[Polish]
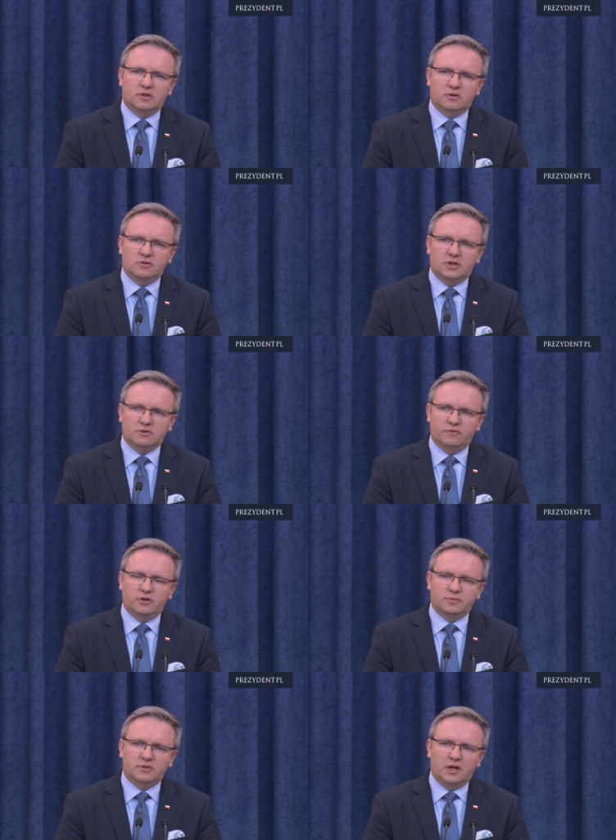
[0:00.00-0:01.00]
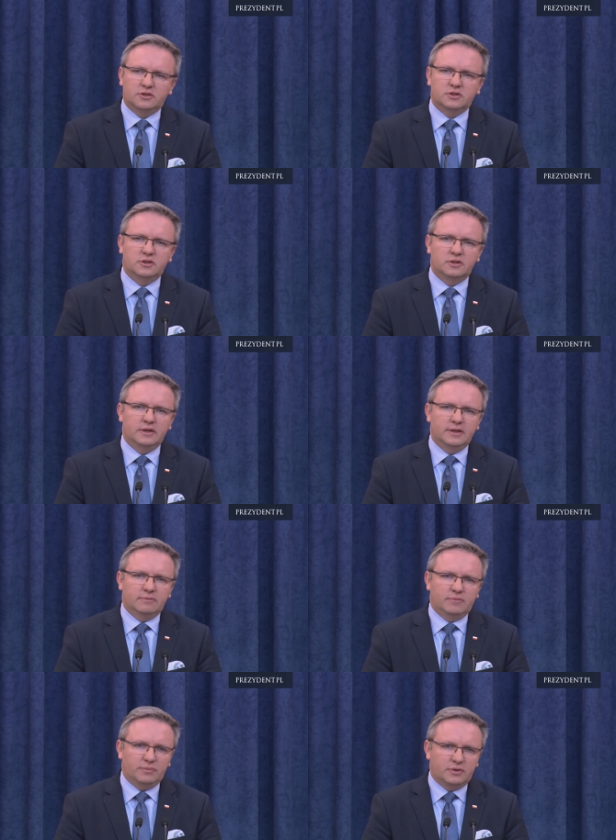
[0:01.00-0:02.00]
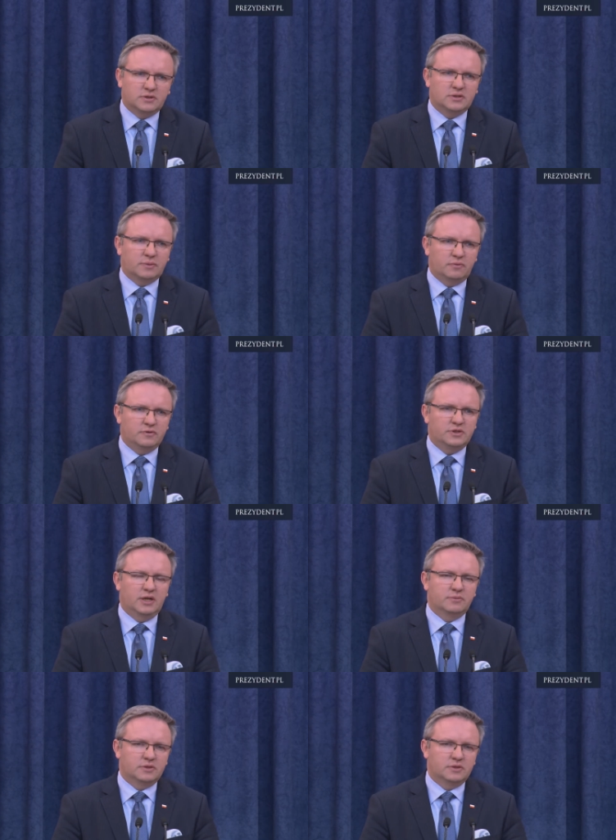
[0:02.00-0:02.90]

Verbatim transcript: kontraktów gospodarczych i pan prezydent, jak powiedziałem,